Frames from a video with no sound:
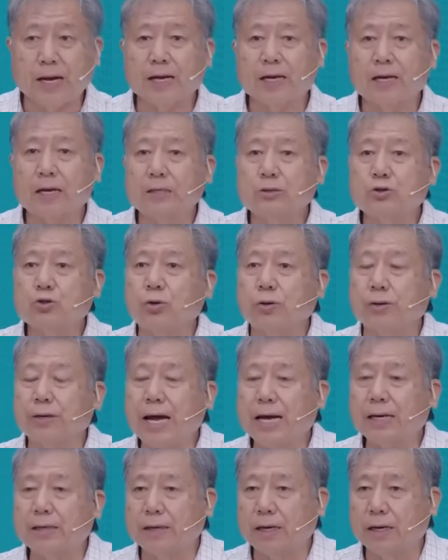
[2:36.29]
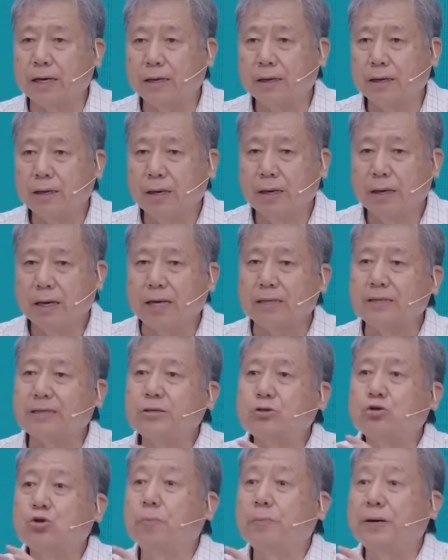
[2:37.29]
relacionada à
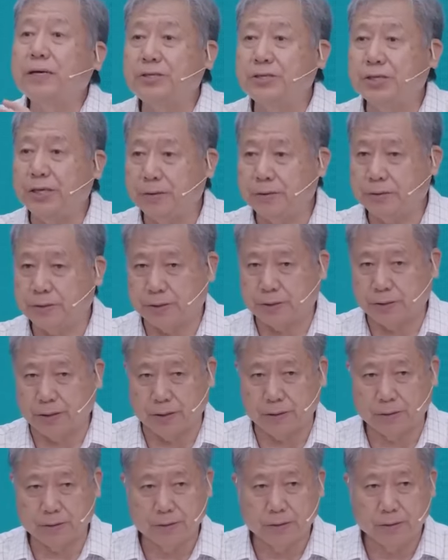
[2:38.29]
desobediência,